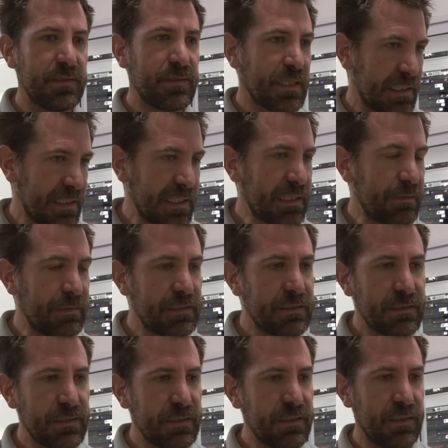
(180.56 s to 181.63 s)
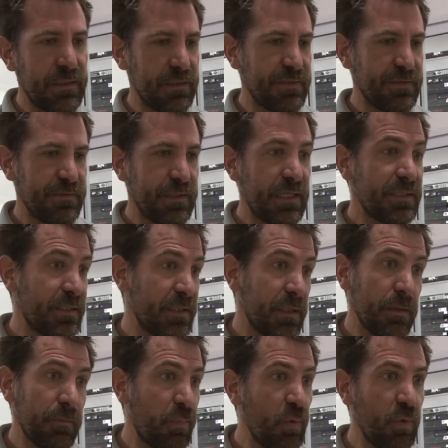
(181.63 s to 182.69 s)
técnicamente es
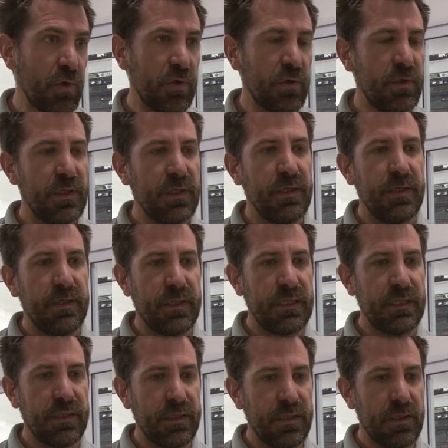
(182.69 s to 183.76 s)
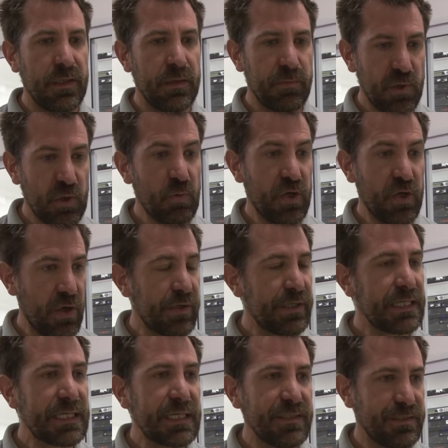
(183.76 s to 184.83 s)
HD puro, pero ahora
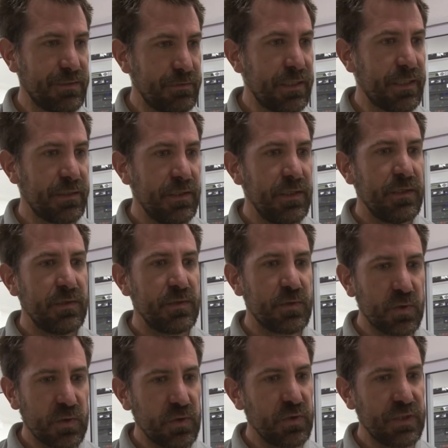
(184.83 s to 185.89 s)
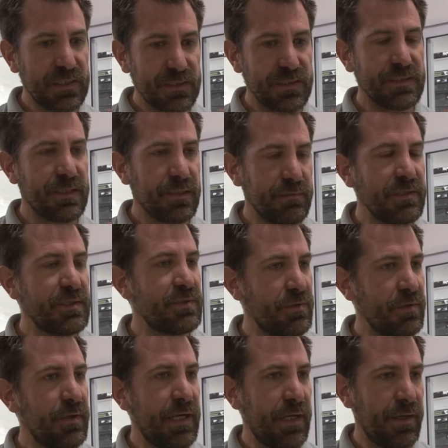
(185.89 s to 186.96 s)
hay que llevar todo este
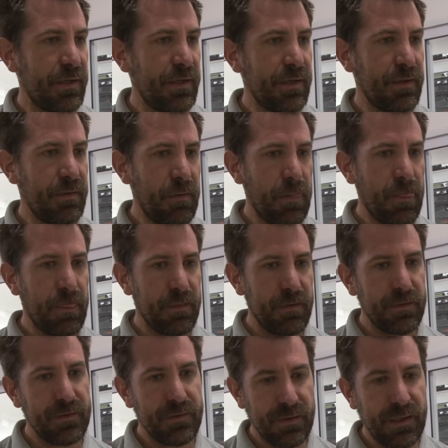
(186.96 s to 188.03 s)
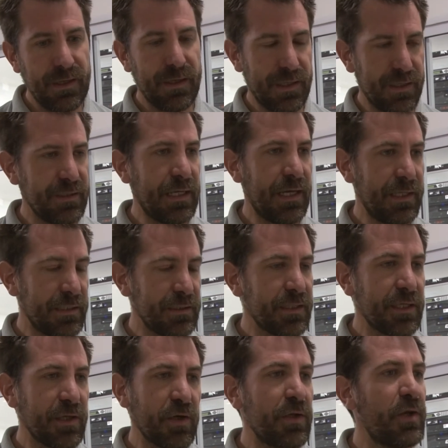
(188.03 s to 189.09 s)
servicio a, al
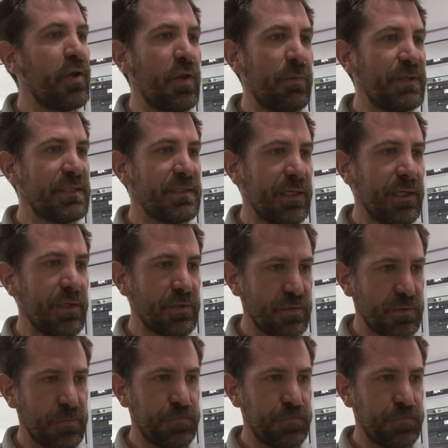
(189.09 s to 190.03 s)
interior de los domicilios.